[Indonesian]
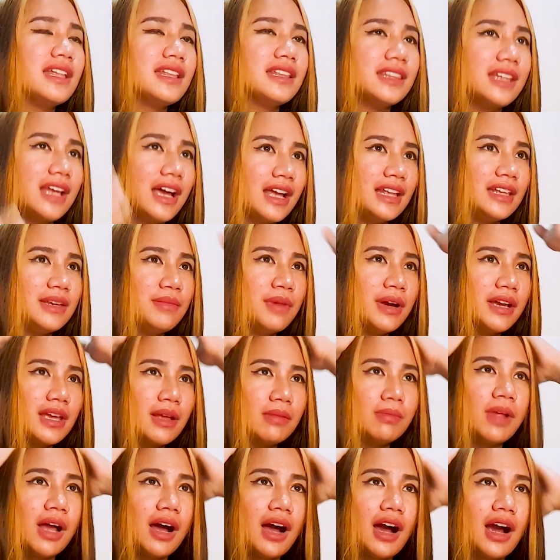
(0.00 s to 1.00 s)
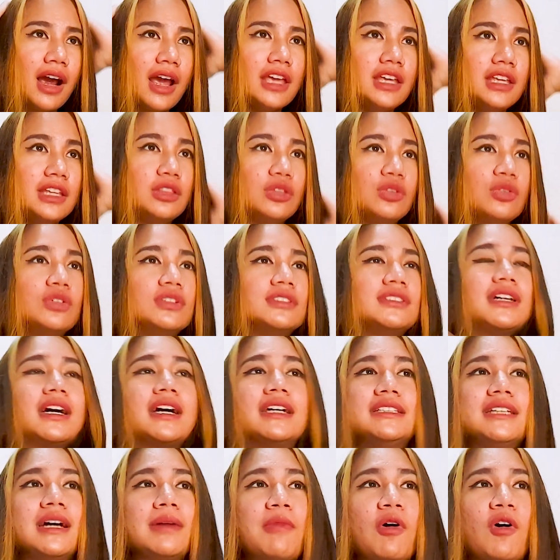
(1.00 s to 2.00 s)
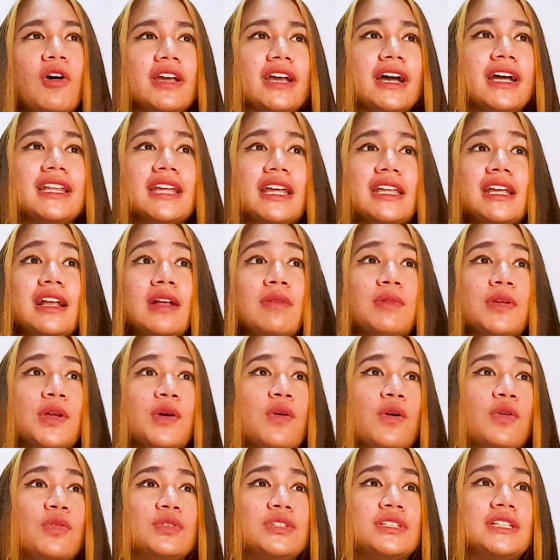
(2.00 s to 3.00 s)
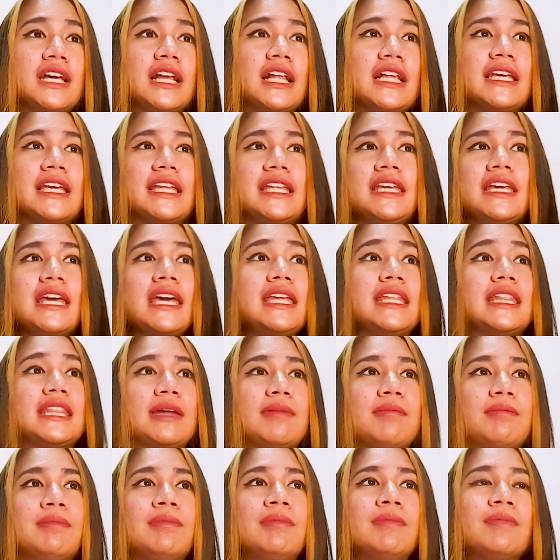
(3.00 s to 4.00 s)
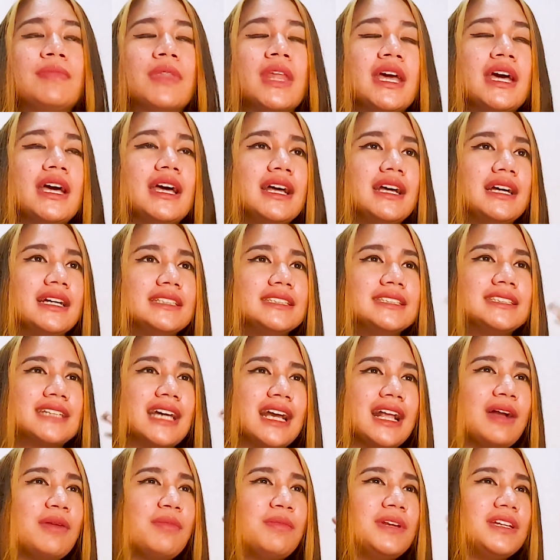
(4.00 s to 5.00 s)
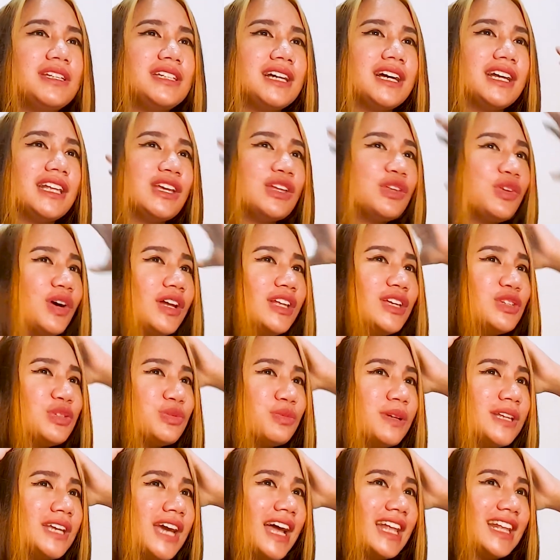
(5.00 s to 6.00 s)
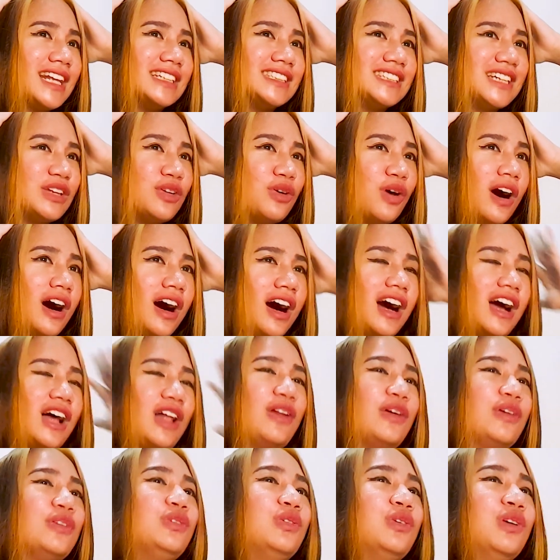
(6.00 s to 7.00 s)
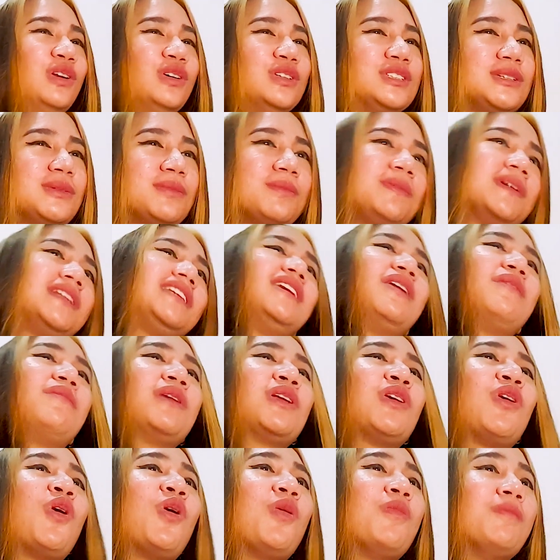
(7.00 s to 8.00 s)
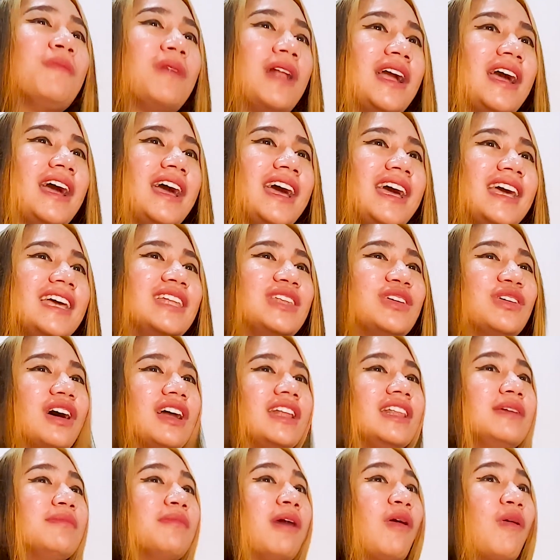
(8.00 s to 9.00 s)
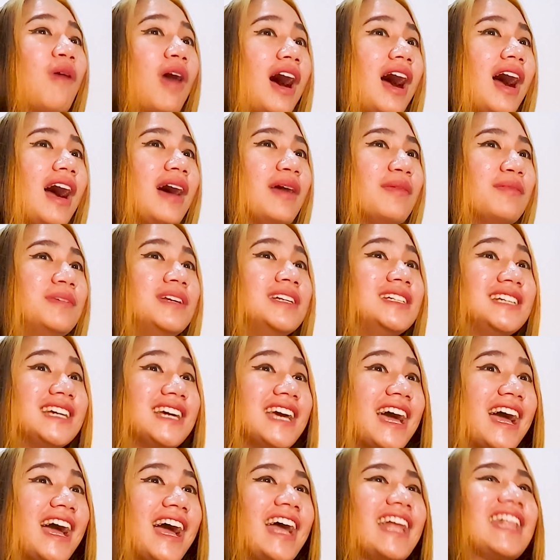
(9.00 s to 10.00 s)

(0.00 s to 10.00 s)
Nah di bagian belakangnya itu sengaja bawahnya kan tadi rambutnya gue kuncir jadinya hitam sekarang bleachingannya tuh ada cuma di atasnya doang. Kalau dulu sempet zaman ombre itu kan di bawah bleachingnya.